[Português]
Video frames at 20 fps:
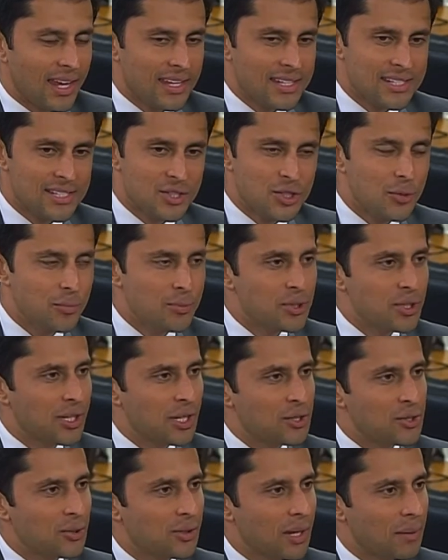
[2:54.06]
Esse tipo de
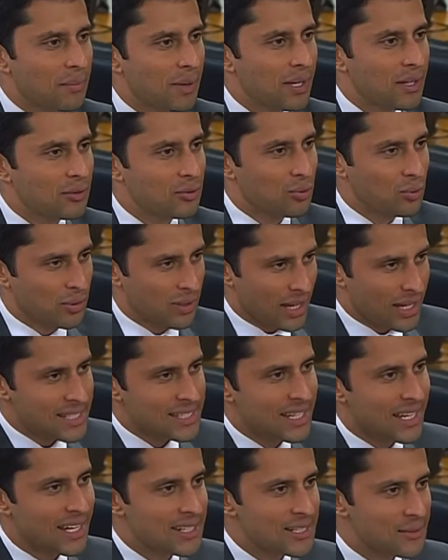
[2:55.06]
questionamento e
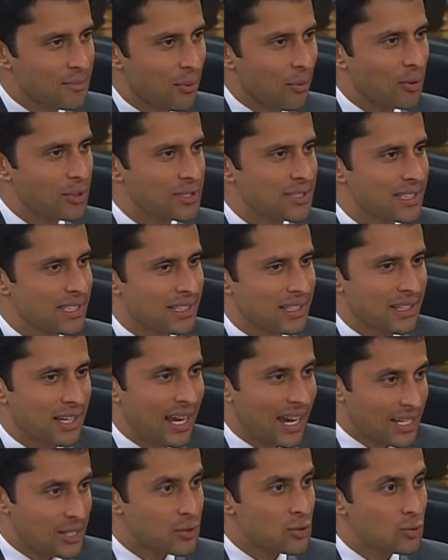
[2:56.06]
essa resposta,
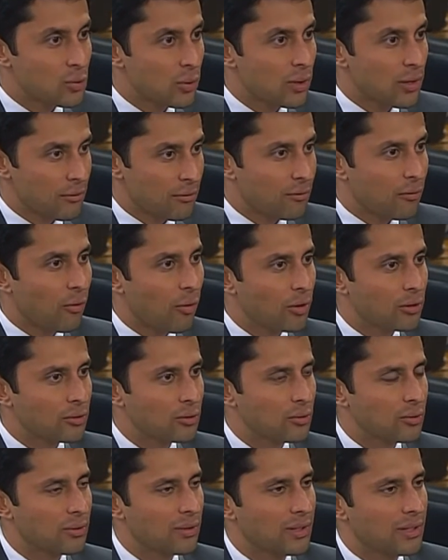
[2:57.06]
a sua
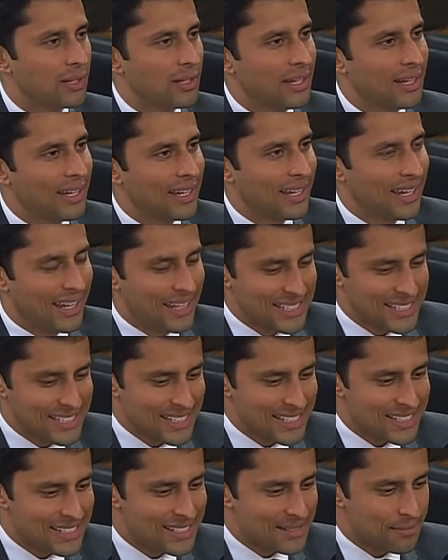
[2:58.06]
foto,
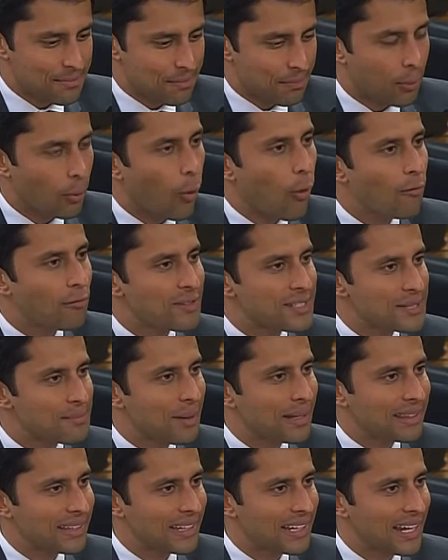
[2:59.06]
essas provas
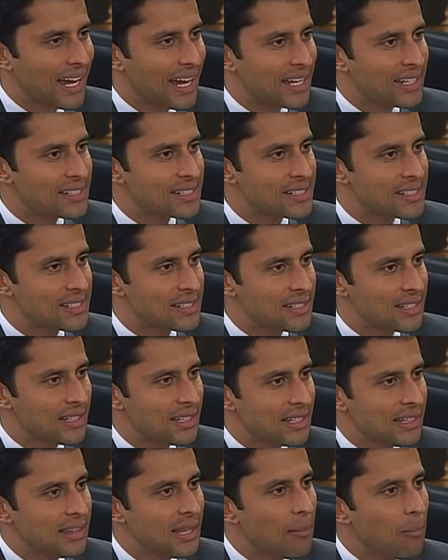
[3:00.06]
materiais
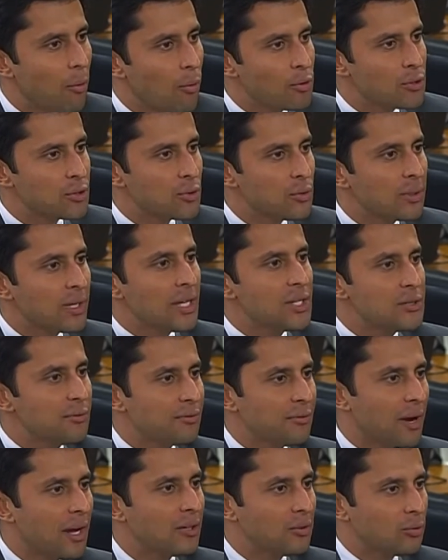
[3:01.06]
demonstram quem de
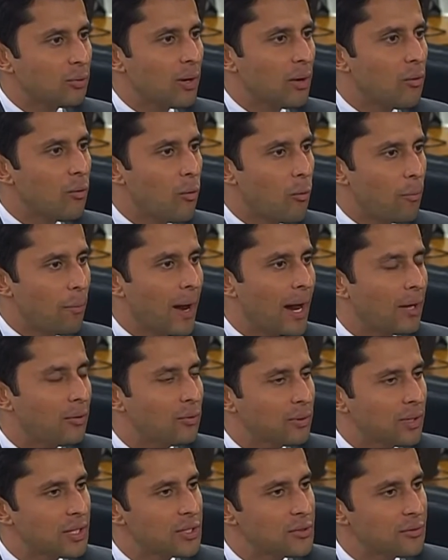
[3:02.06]
fato é o
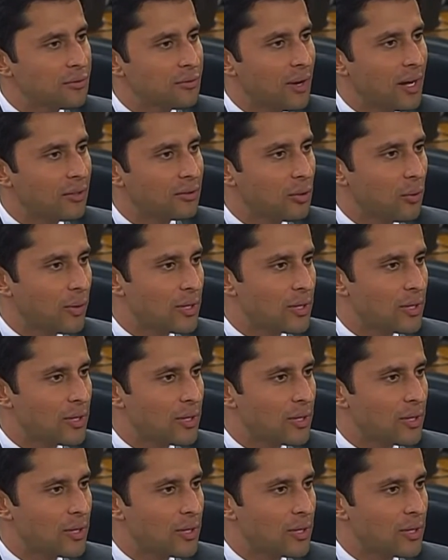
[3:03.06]
culpado, quem de fato